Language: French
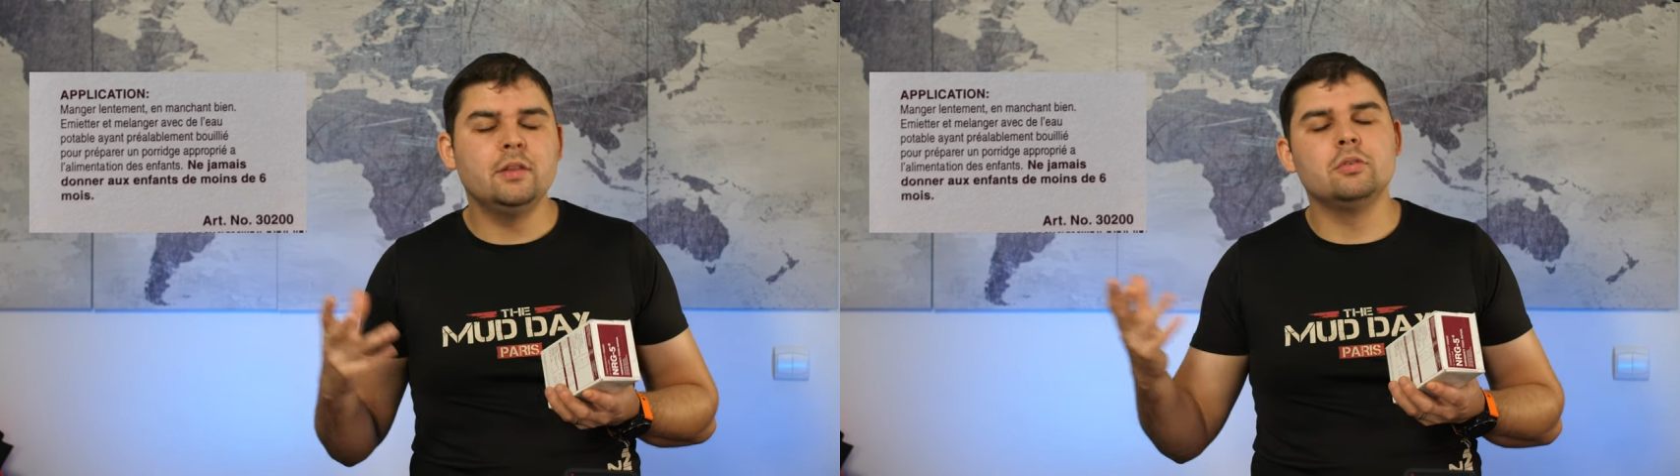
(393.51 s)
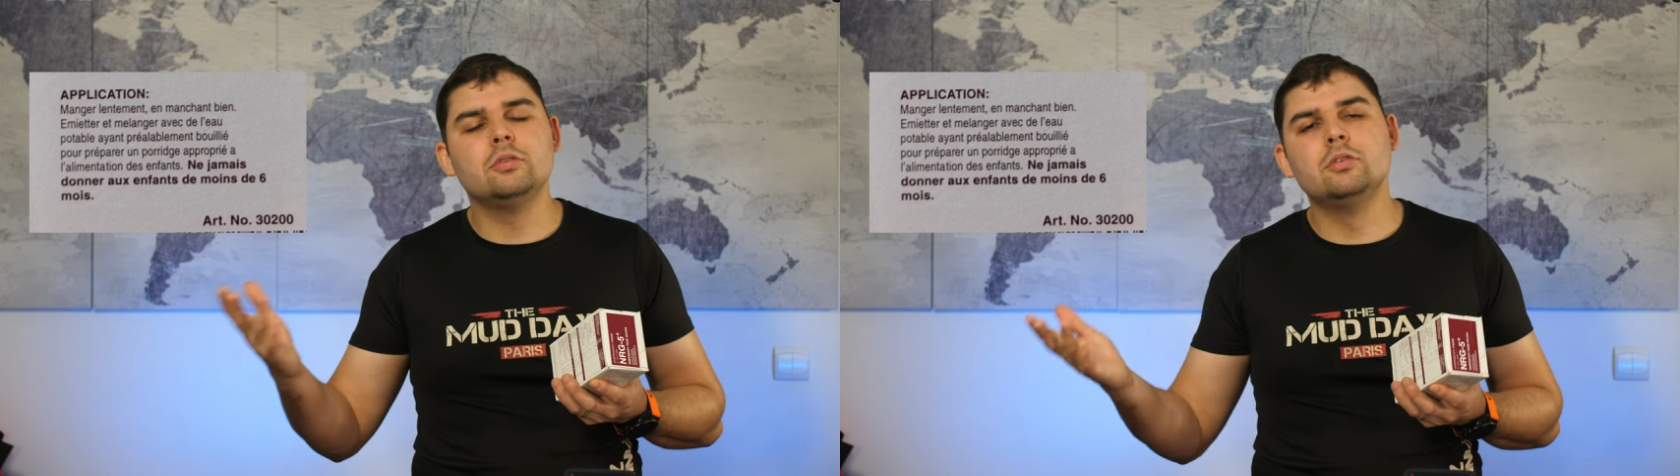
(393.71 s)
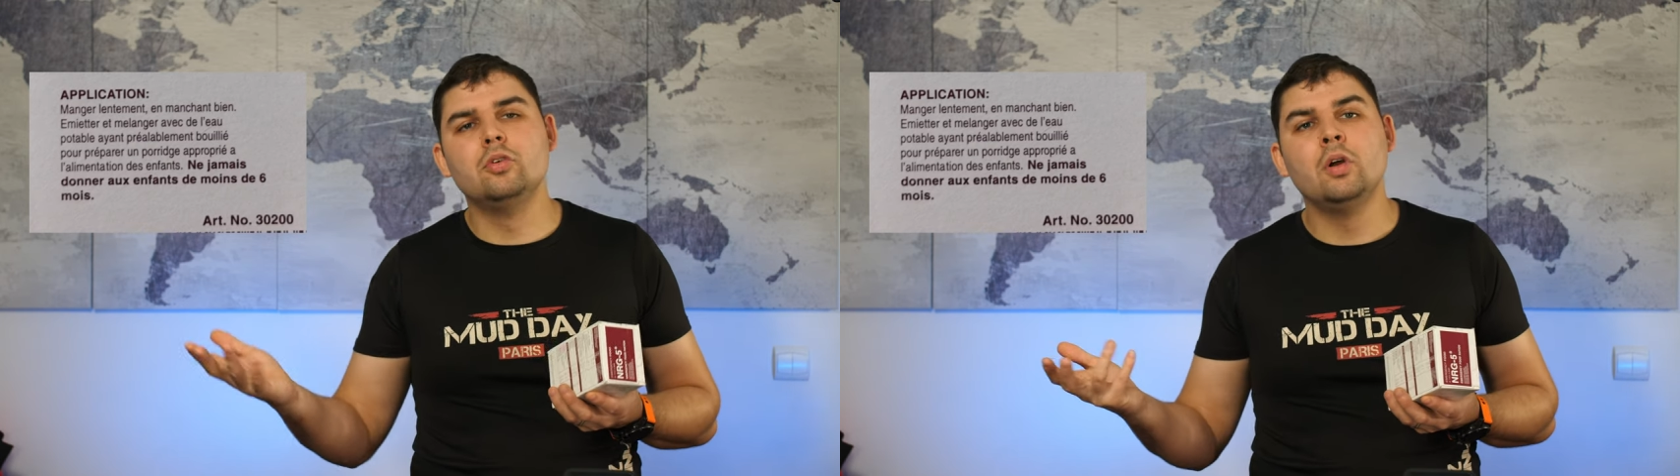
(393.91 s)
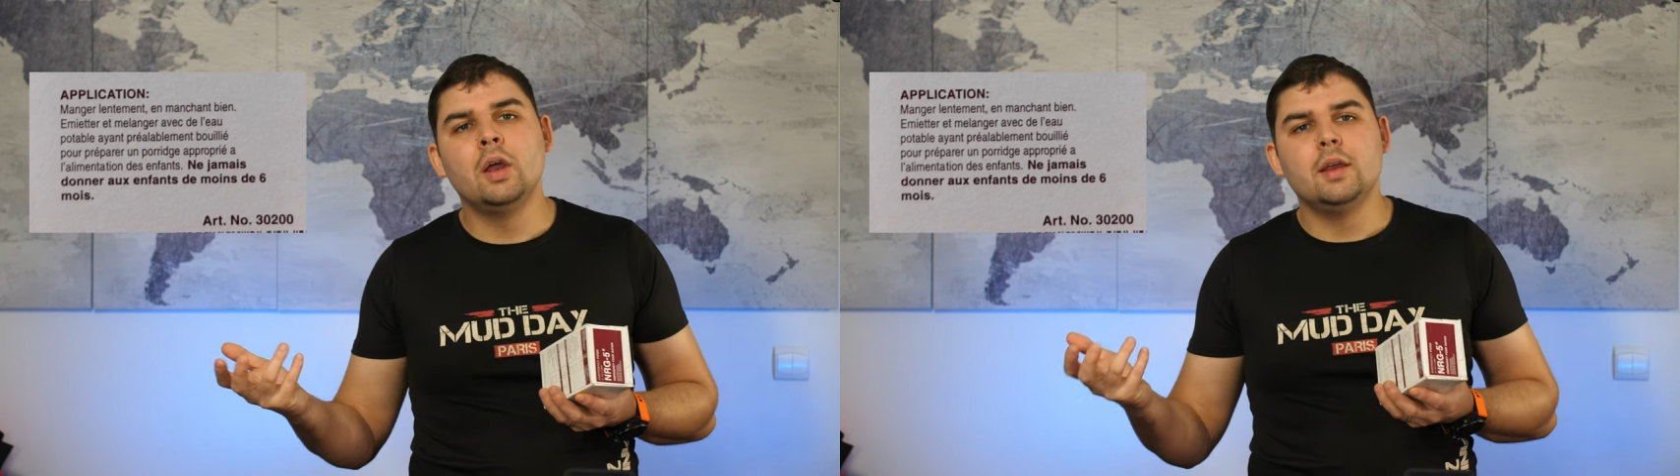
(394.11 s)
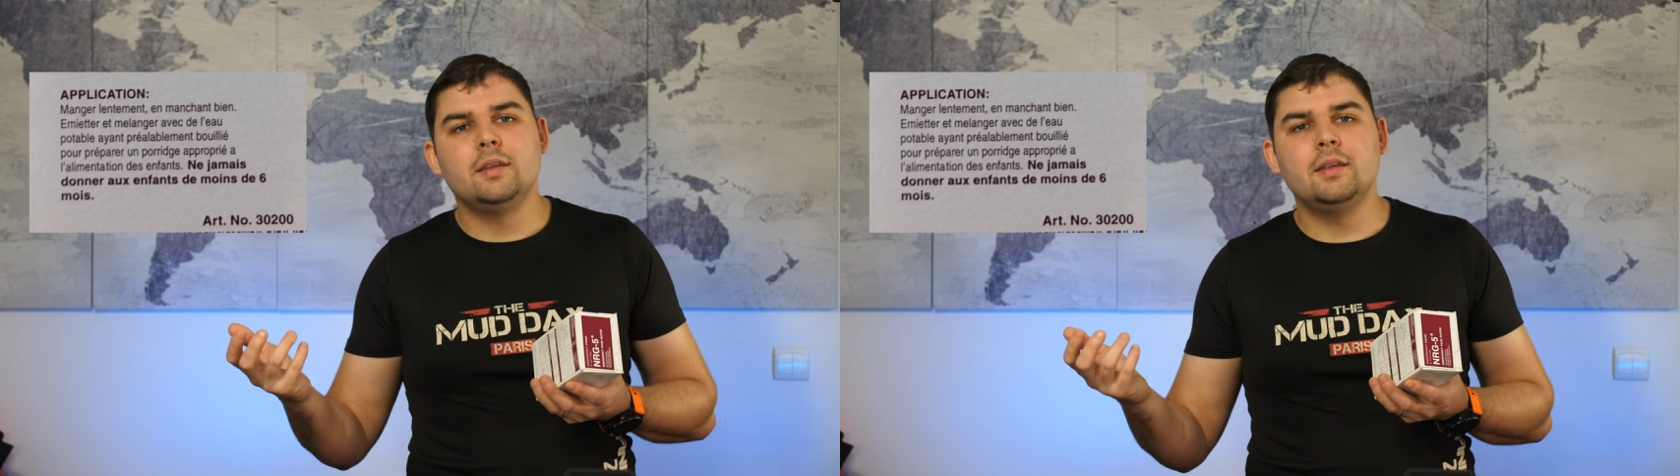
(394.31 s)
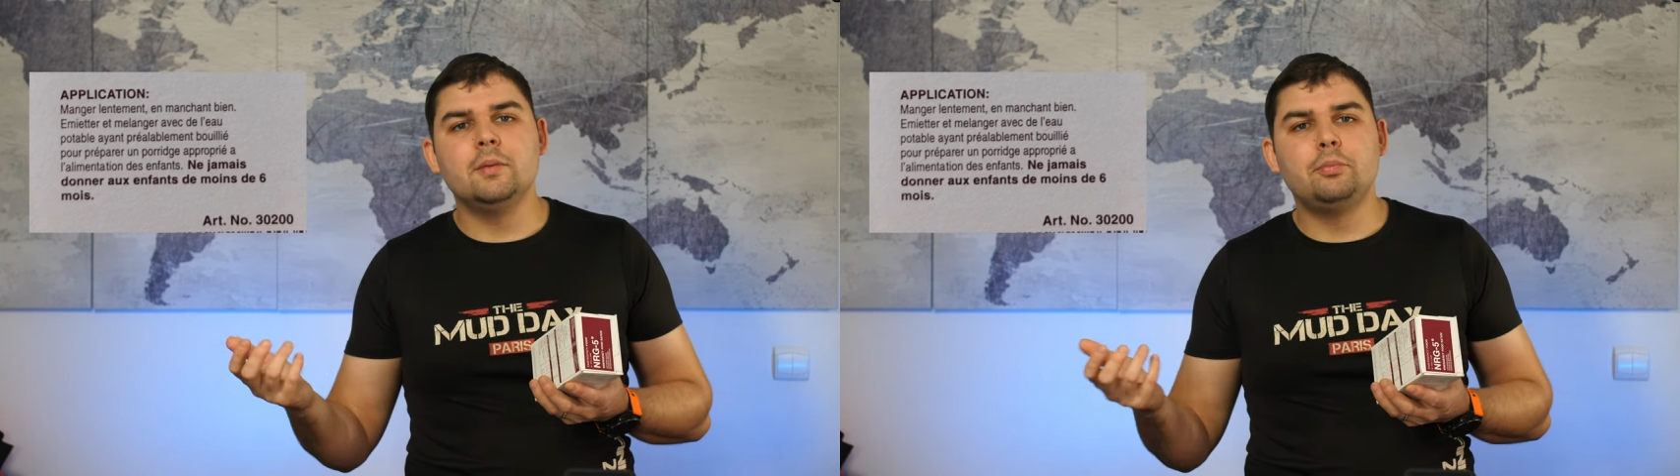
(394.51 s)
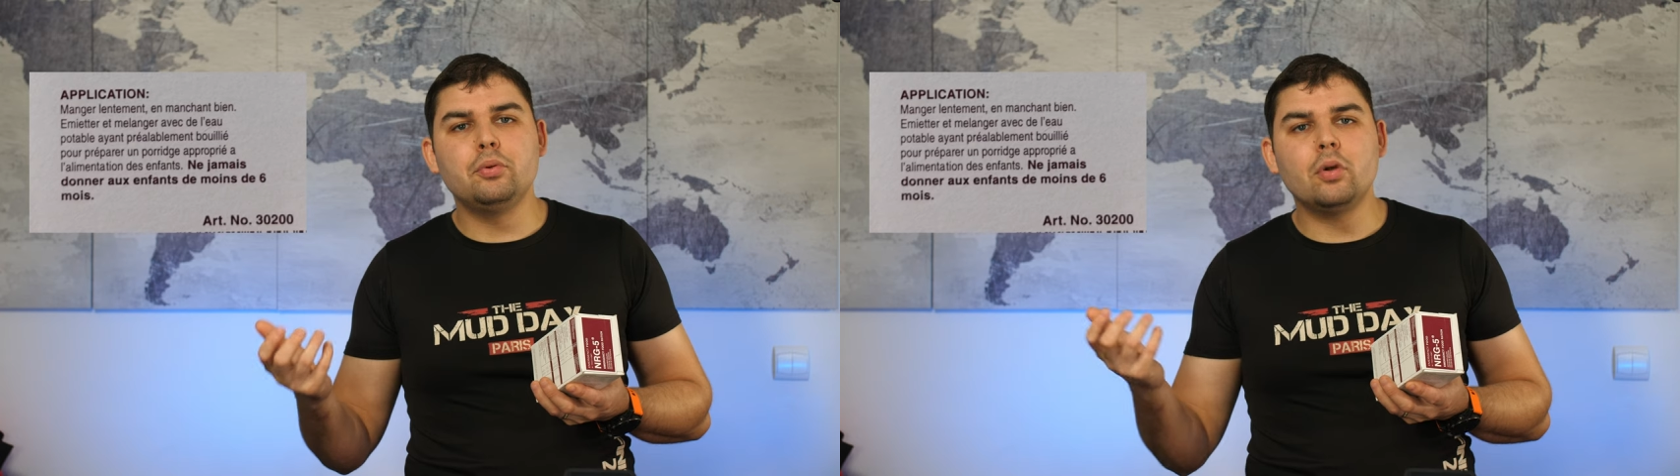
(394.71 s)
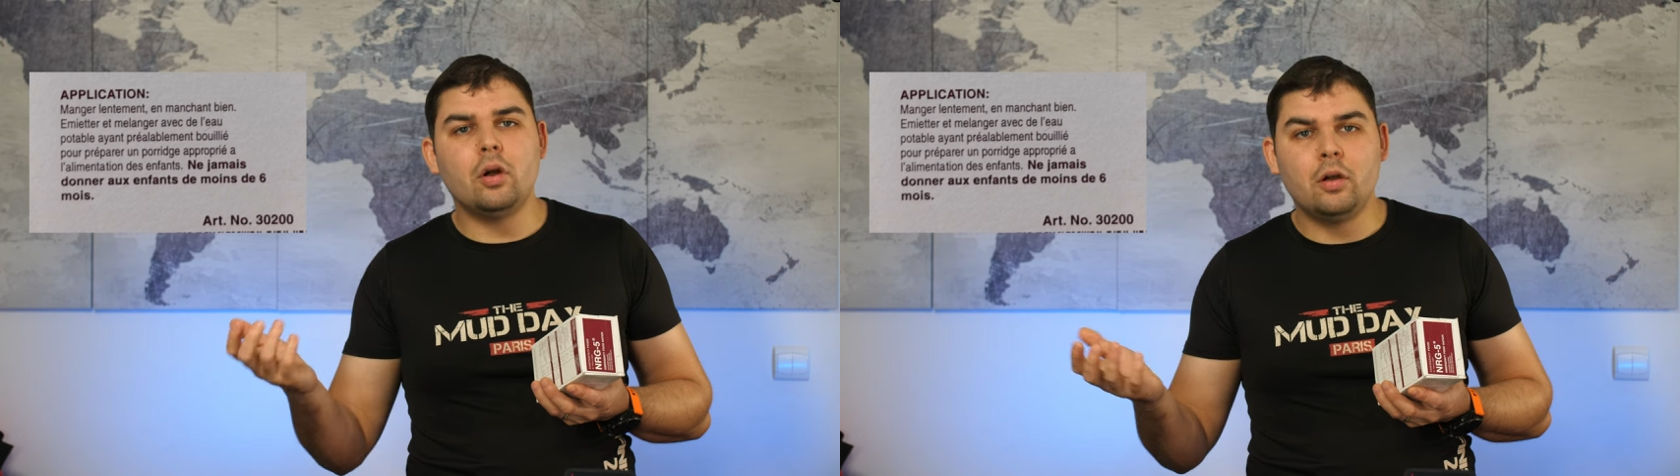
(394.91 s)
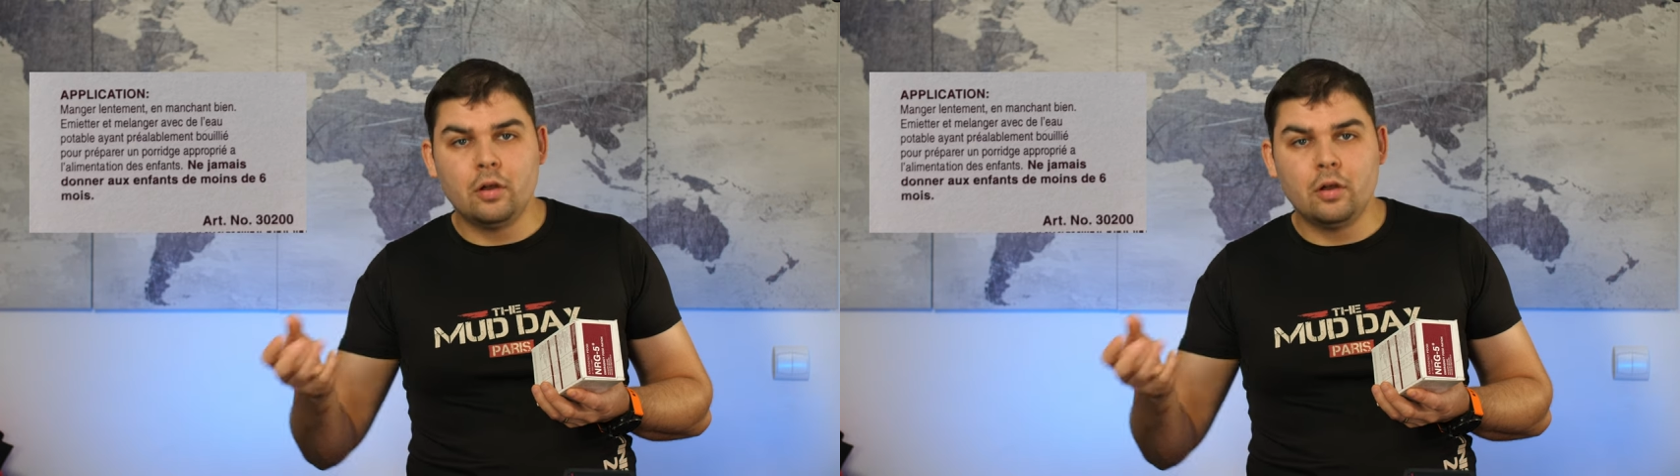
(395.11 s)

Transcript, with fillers: donc de l'eau qui est pure,